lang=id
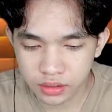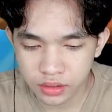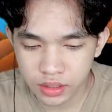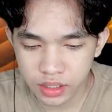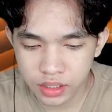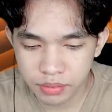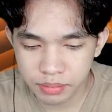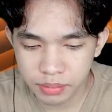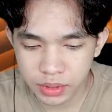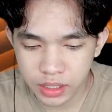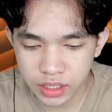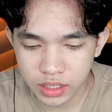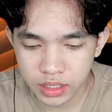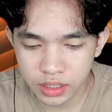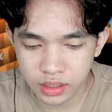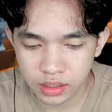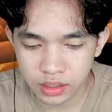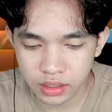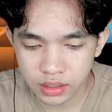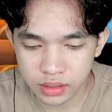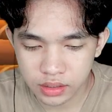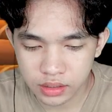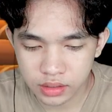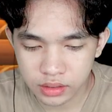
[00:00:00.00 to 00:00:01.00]
Oh iya final
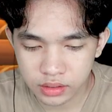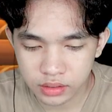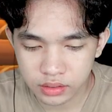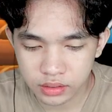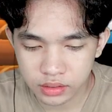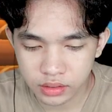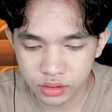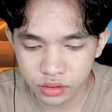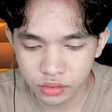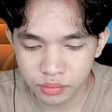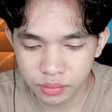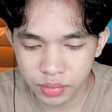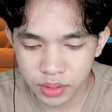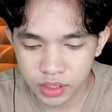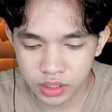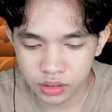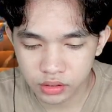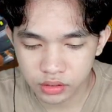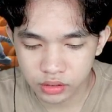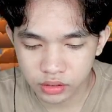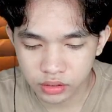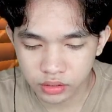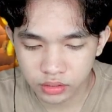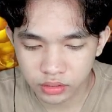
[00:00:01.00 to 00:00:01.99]
guys. Lupa
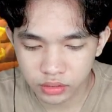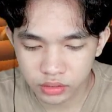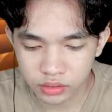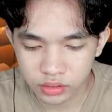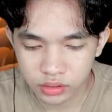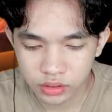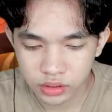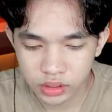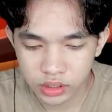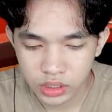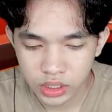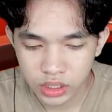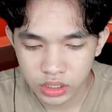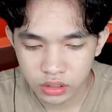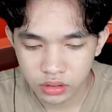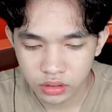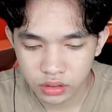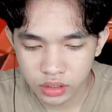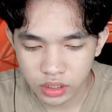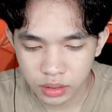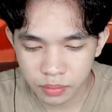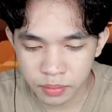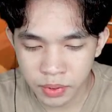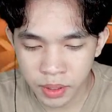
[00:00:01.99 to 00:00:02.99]
aku
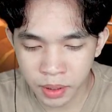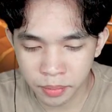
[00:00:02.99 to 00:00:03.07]
dan